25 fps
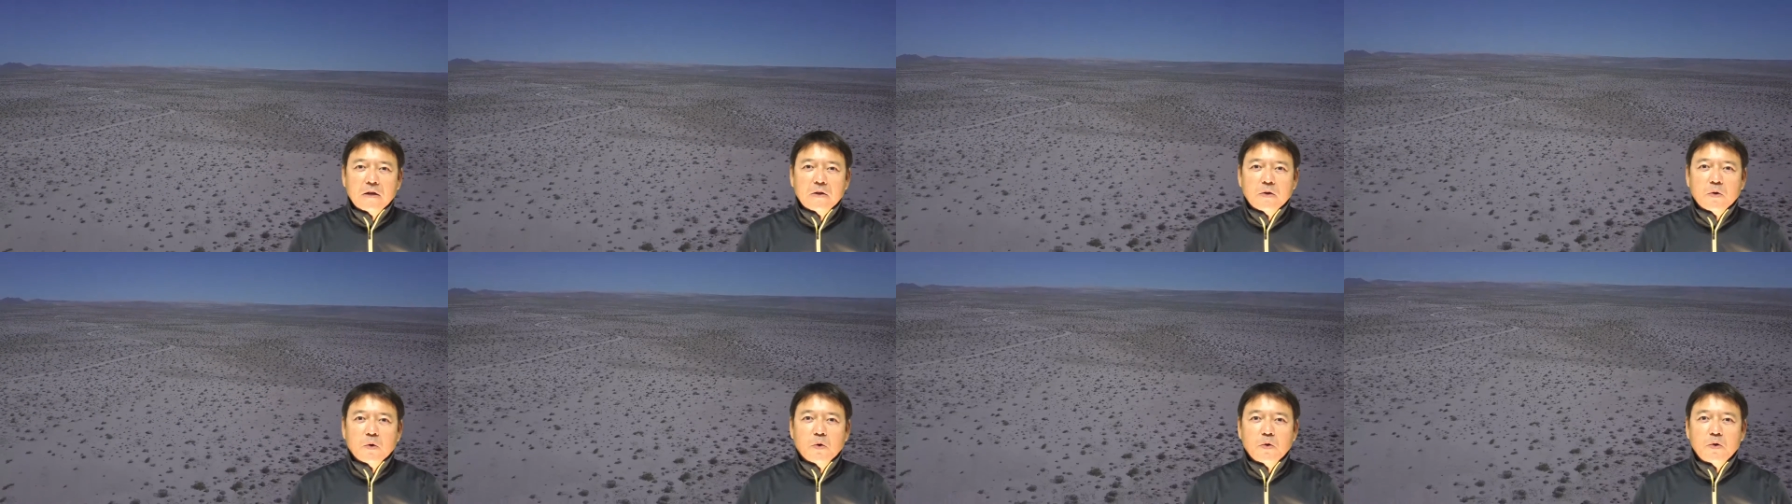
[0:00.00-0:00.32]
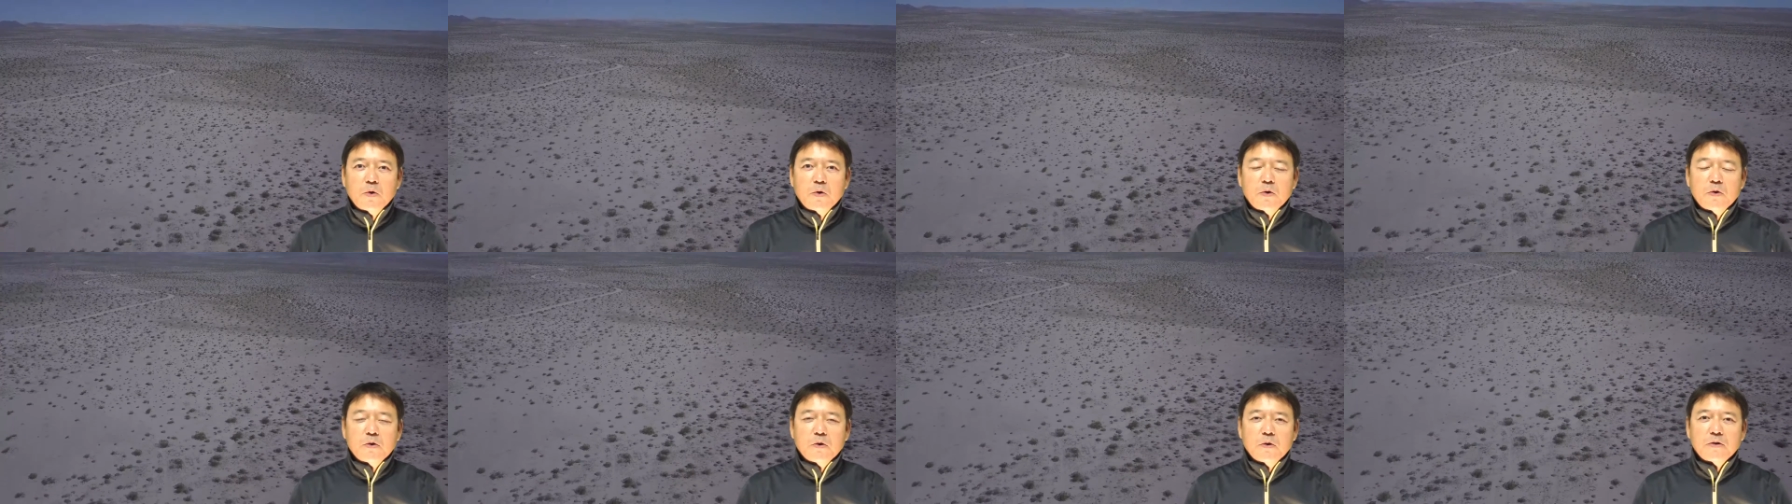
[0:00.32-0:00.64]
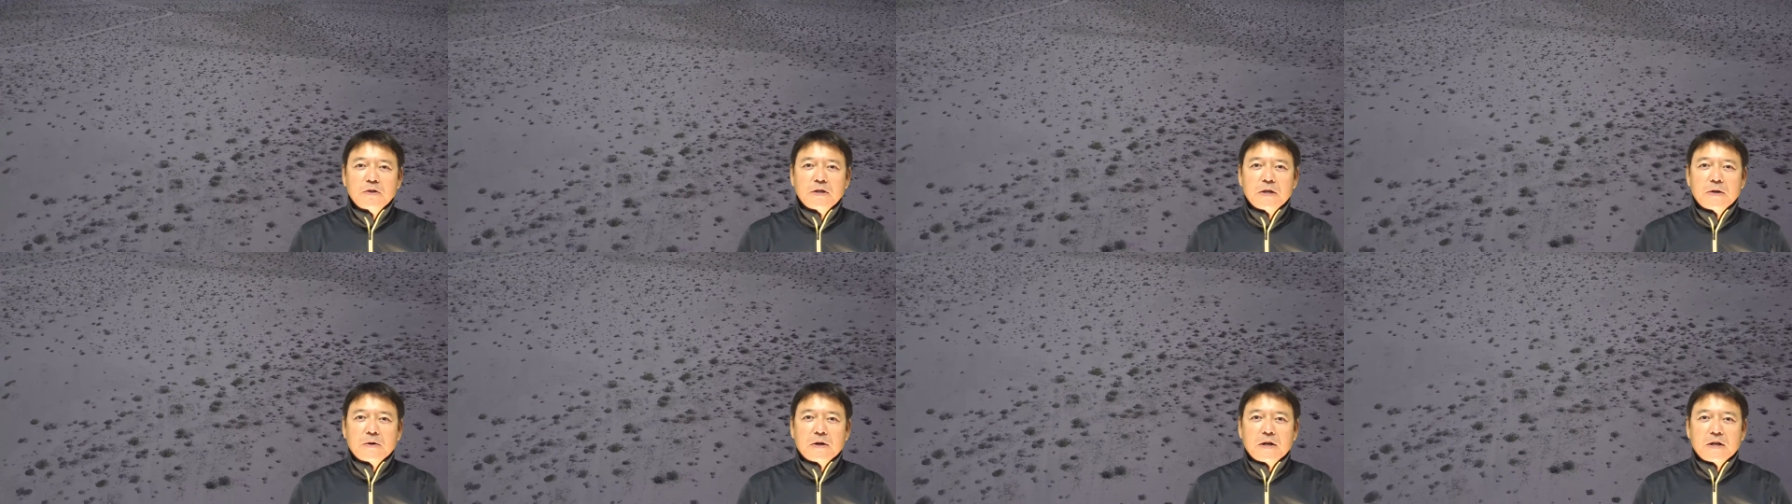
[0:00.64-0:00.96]
納入業
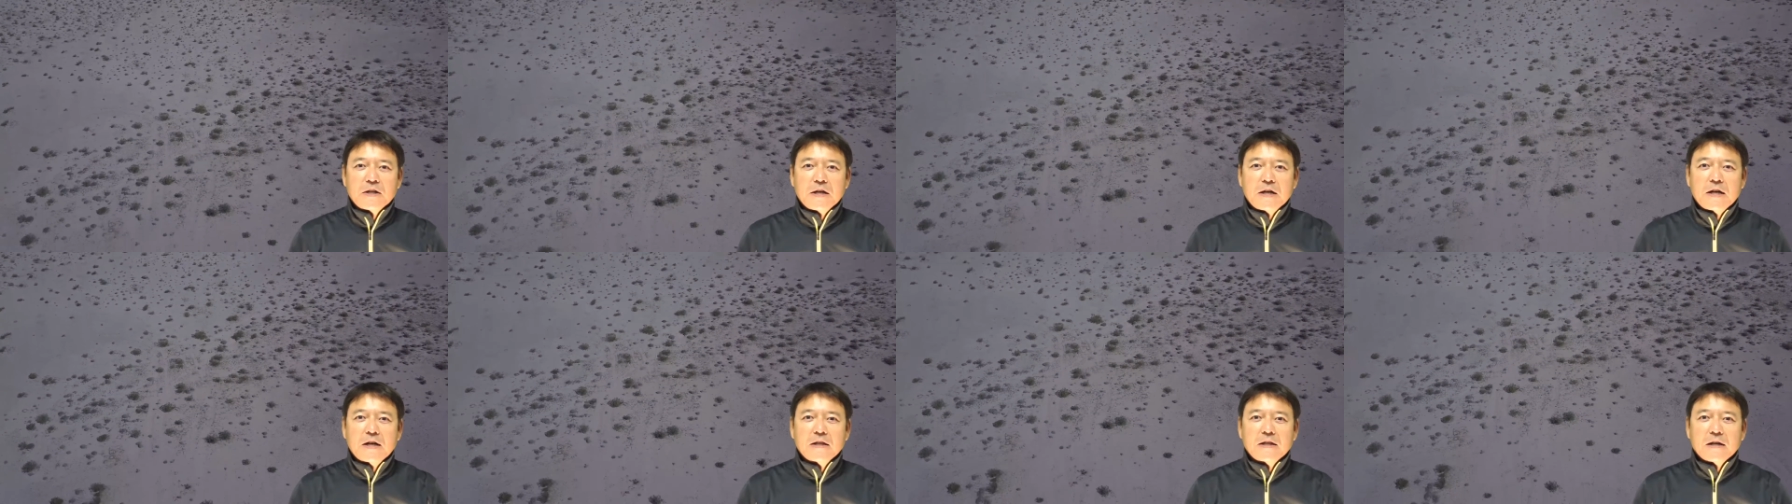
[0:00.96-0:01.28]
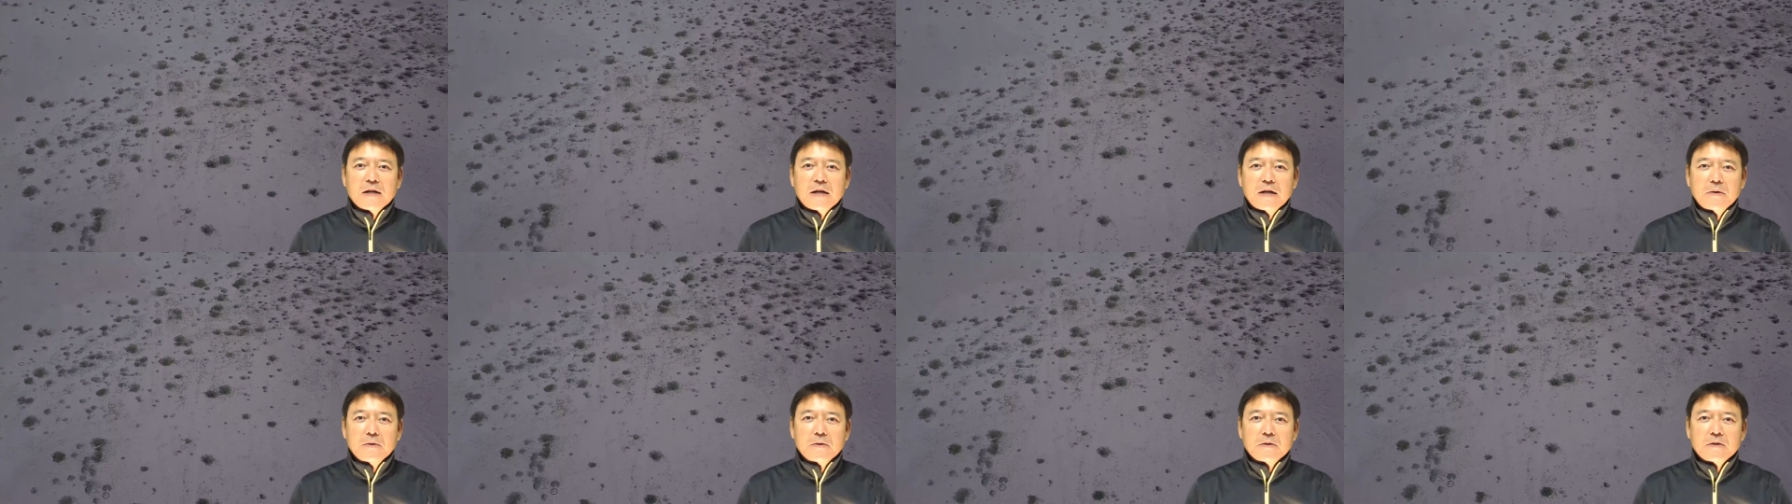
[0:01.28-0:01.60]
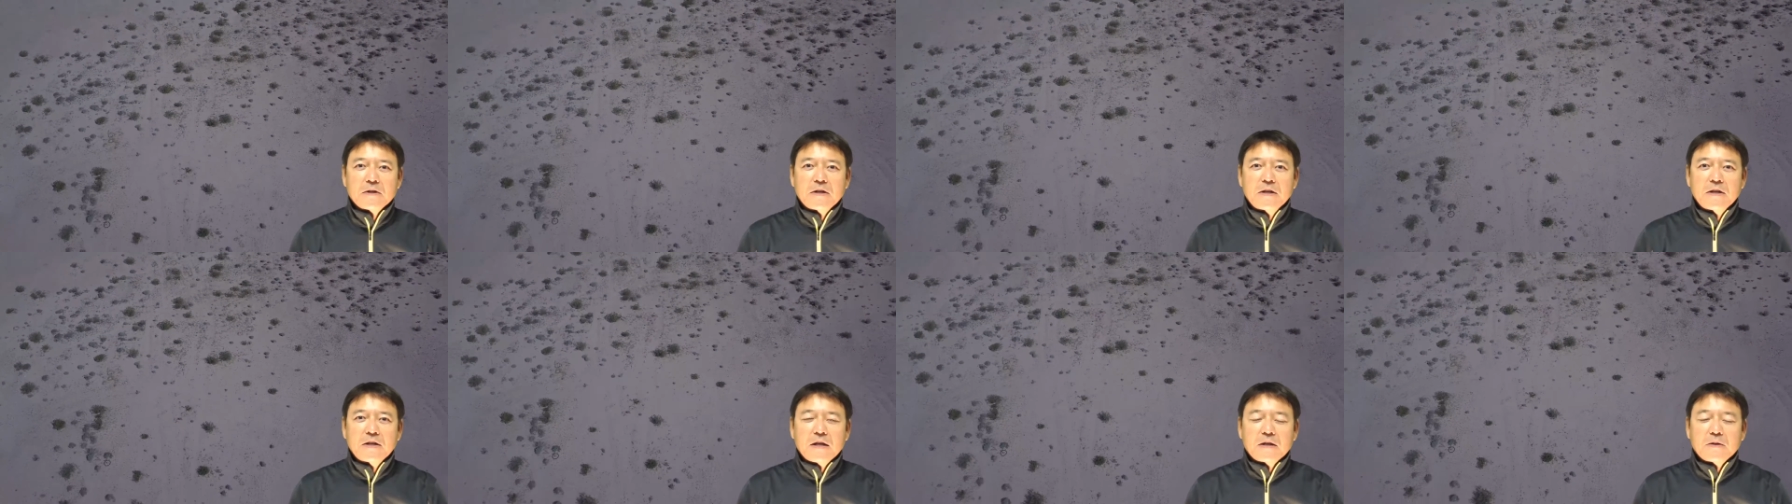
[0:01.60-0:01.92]
者の方々が言っ
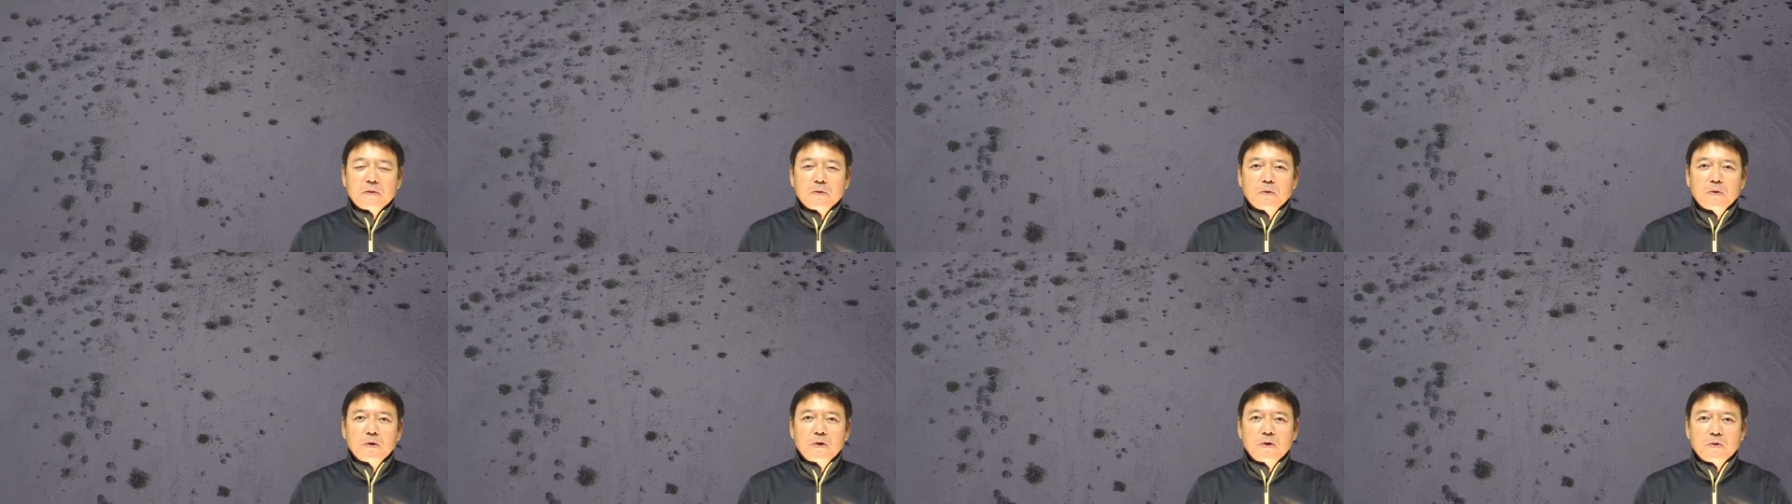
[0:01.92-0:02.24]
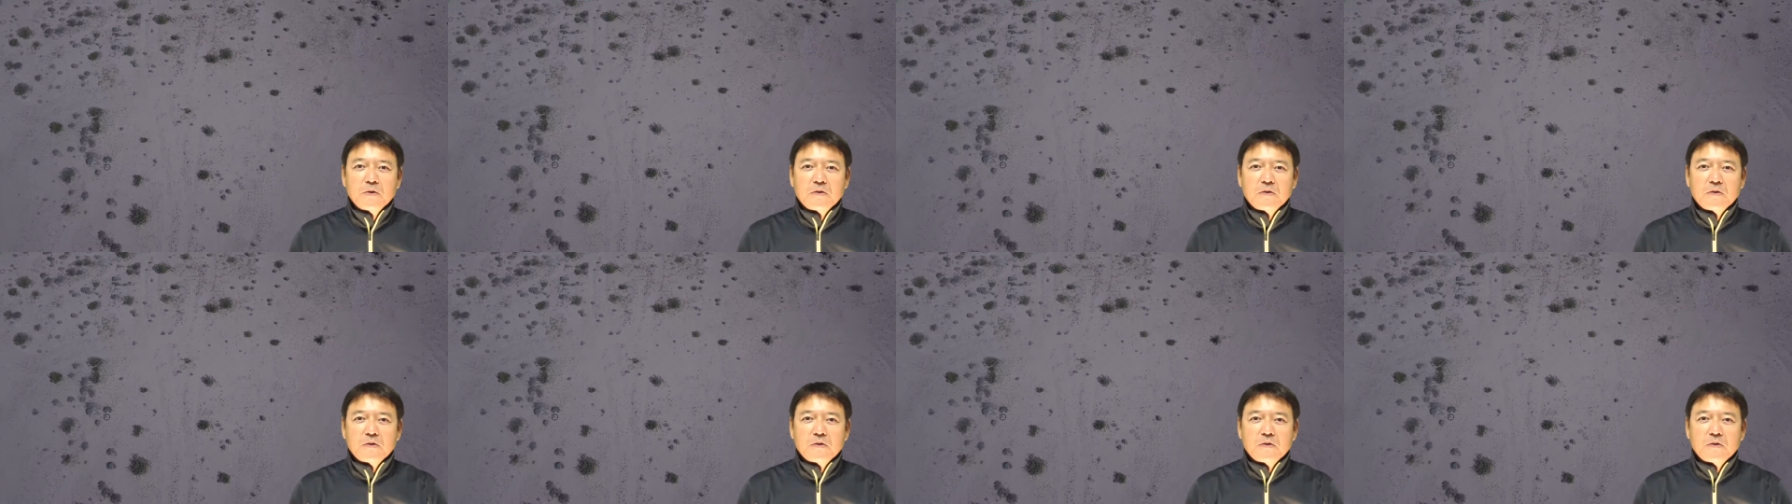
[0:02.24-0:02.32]
ていた通り